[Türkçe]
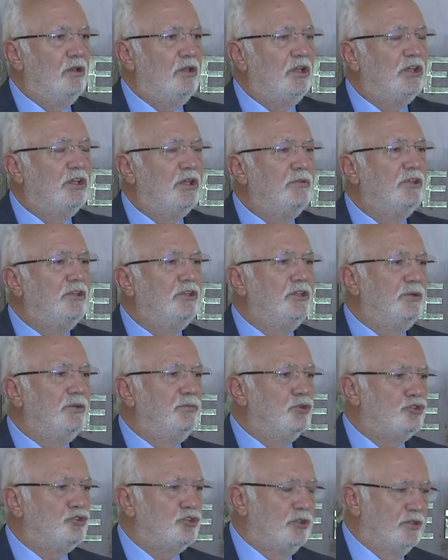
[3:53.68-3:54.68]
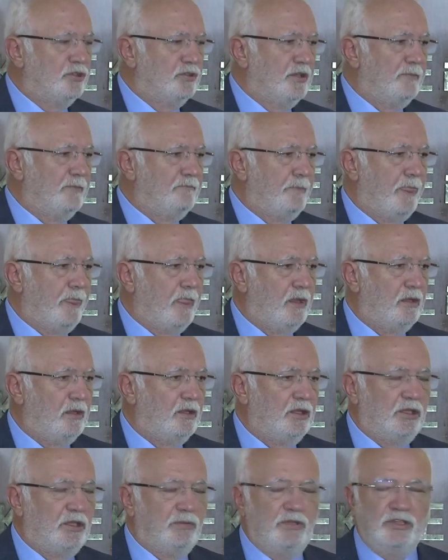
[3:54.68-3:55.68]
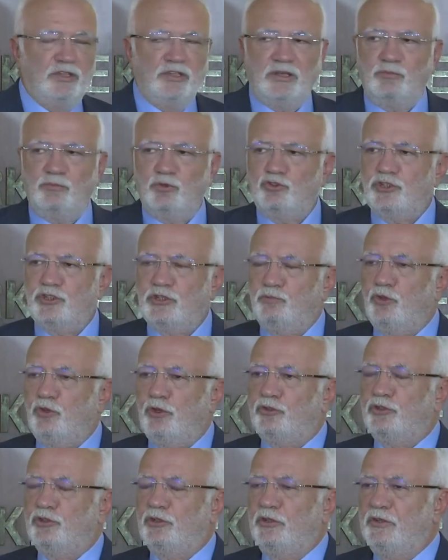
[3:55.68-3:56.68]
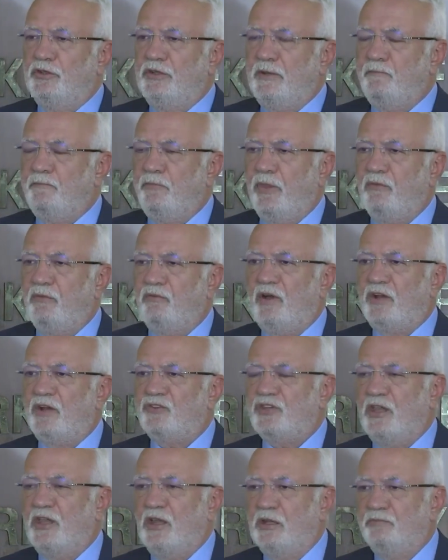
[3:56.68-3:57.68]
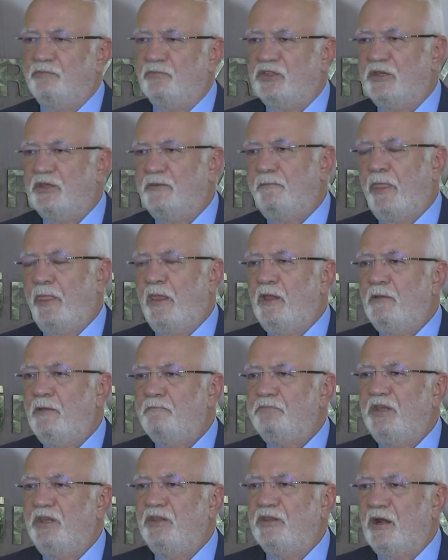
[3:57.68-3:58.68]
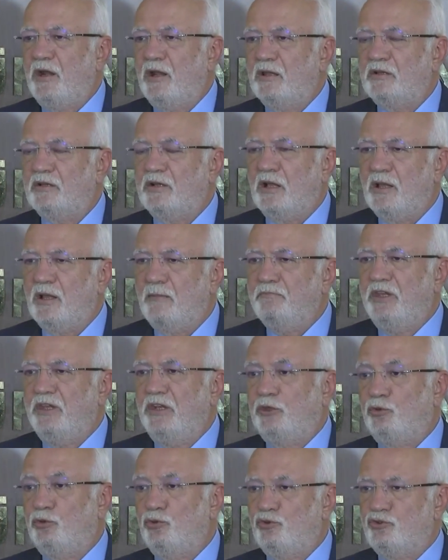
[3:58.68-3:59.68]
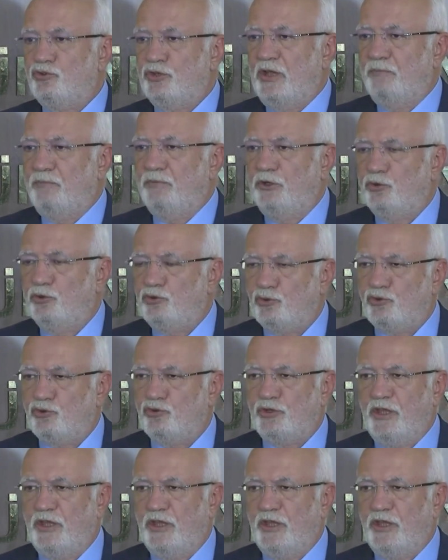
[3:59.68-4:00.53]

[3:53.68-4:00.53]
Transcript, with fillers: 2023 yılında 2023-24 yılında varsayalım ki 1000 liralık rakam 1200 liraya 1300